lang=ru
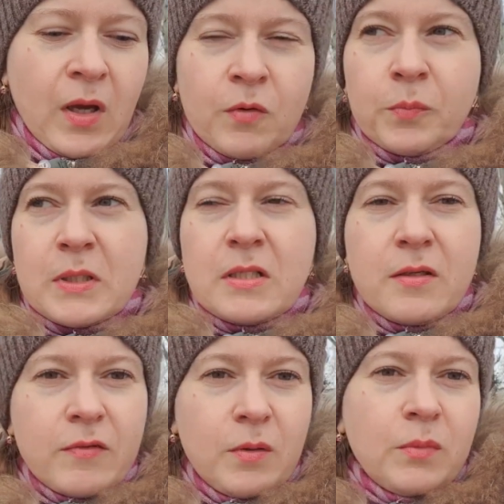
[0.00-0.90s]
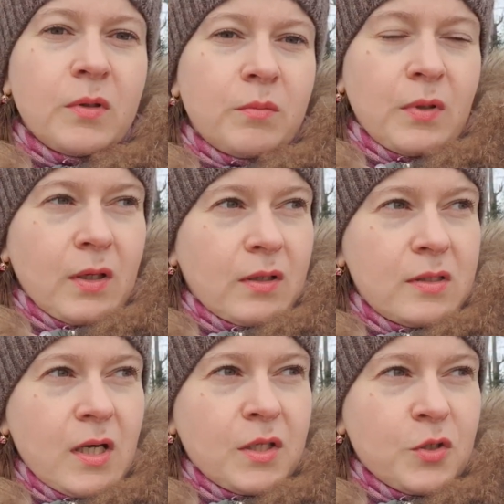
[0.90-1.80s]
Вот последнее время у меня
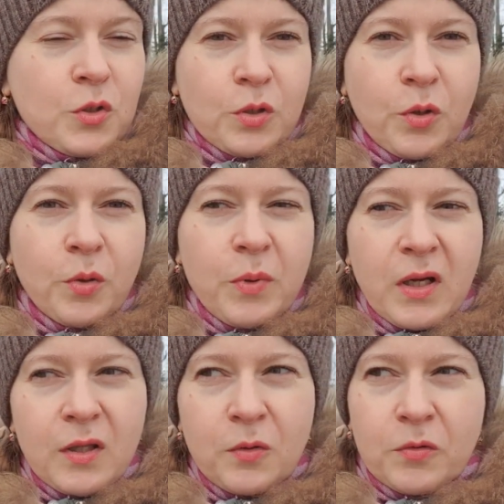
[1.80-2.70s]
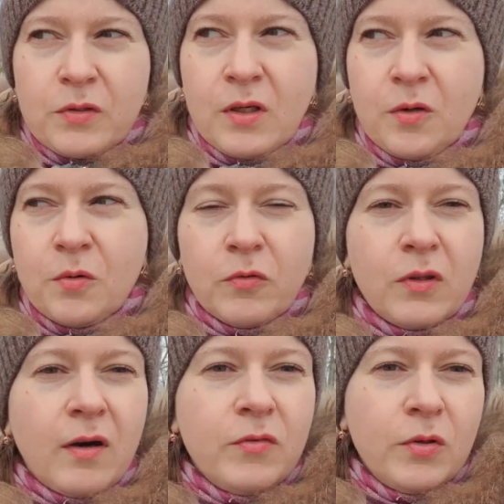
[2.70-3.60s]
тянет что-то такое приготовить, такое вот
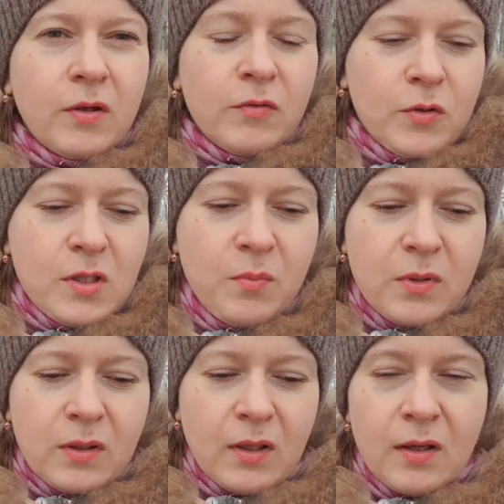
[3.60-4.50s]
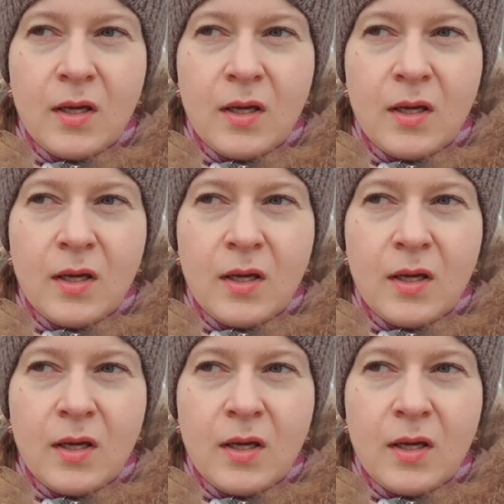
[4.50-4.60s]
давно-давно забытое.